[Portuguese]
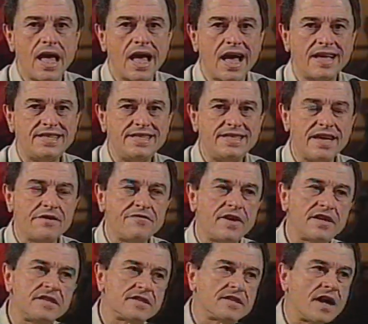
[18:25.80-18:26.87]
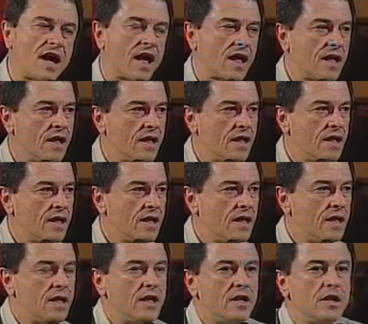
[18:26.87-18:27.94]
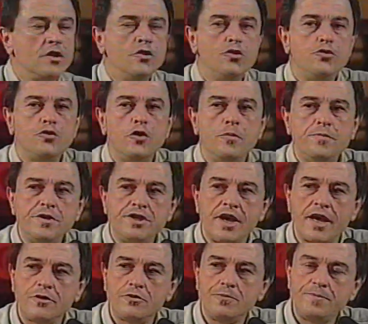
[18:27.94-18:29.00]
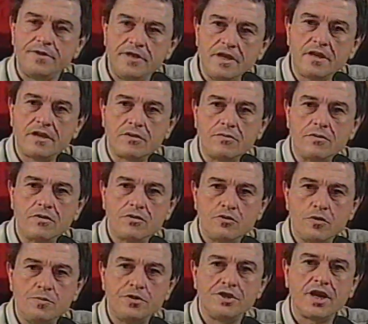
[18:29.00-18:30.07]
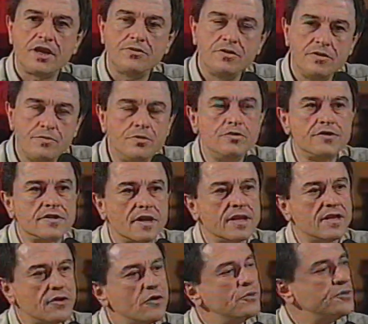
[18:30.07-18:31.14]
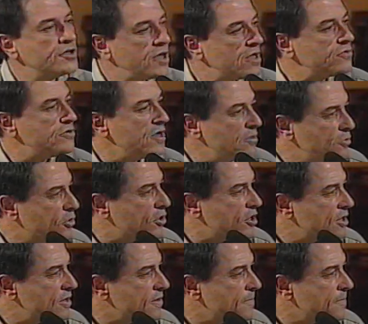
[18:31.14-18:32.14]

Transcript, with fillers: a se afastar do objeto psíquico, do objeto de busca, que é o objeto de amor.